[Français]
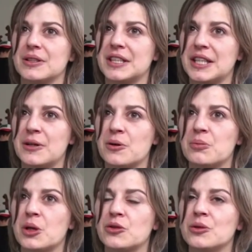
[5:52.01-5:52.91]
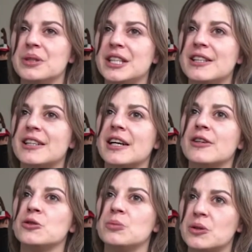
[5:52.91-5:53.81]
qui est porte mine,
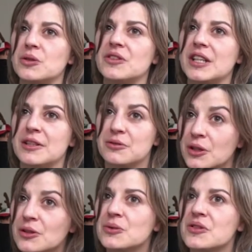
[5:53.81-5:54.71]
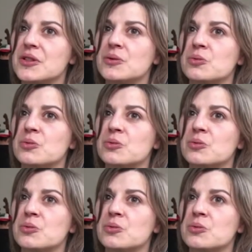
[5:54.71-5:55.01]
un numéro de téléphone aussi,